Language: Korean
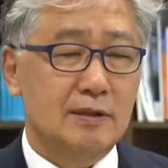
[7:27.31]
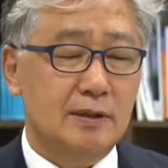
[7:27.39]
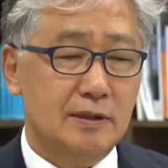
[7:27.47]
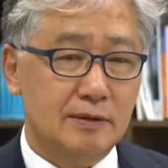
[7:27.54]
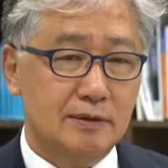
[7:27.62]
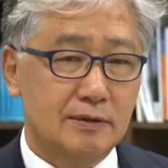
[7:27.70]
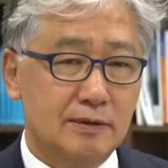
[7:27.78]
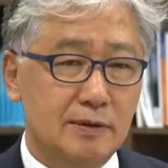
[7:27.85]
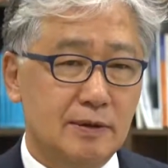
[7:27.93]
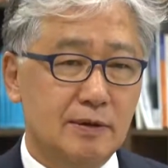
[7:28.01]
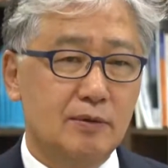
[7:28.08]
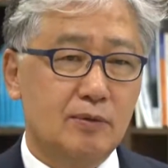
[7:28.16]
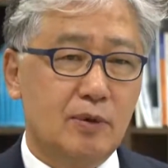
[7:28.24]
예,
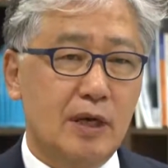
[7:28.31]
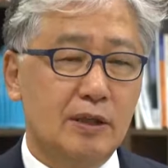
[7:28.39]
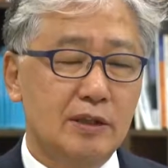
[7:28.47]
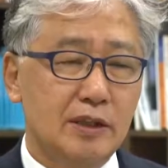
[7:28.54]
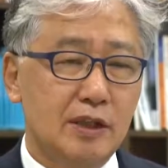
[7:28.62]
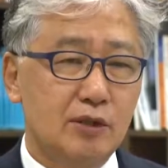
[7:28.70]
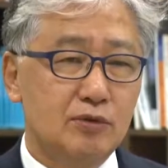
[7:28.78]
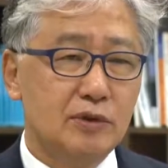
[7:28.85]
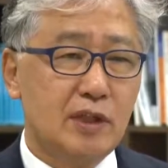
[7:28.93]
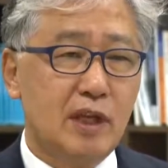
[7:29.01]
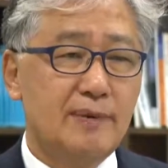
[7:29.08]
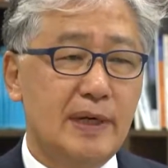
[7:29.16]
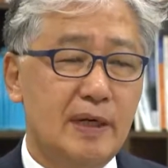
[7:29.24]
그 과거의 경우는
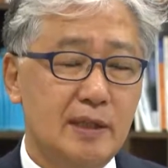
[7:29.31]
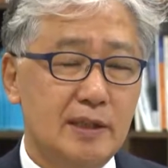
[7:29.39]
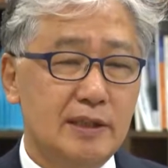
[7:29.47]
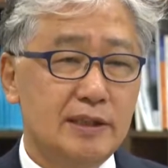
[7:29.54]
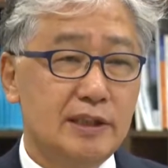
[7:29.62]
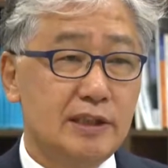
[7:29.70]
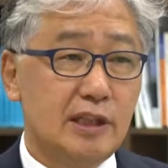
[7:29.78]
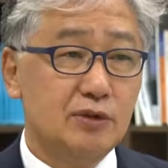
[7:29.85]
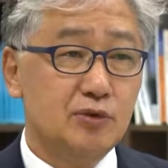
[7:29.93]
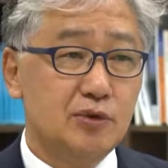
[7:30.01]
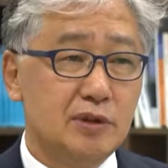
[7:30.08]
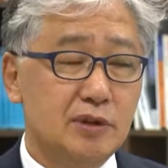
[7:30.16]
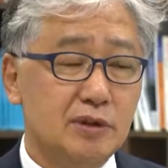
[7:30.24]
개발
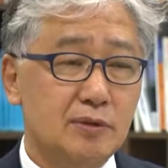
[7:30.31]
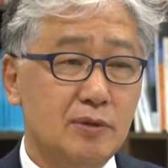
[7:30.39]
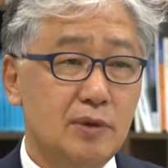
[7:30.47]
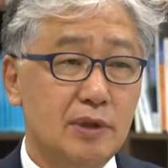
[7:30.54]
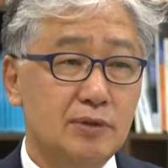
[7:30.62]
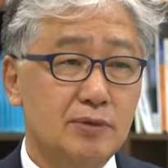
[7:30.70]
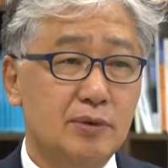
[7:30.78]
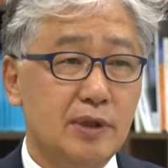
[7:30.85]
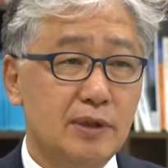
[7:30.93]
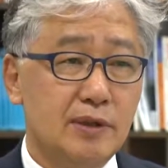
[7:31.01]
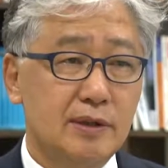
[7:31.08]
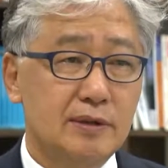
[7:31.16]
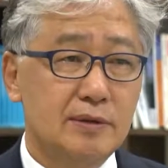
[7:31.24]
지상주의적 논리
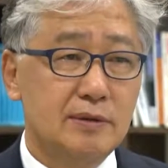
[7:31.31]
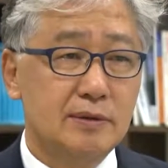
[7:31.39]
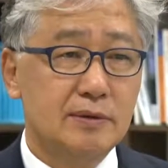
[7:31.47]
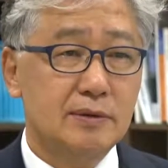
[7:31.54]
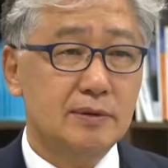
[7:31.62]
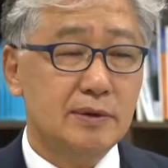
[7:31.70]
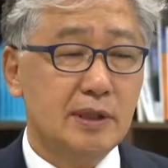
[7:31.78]
속에서는 음,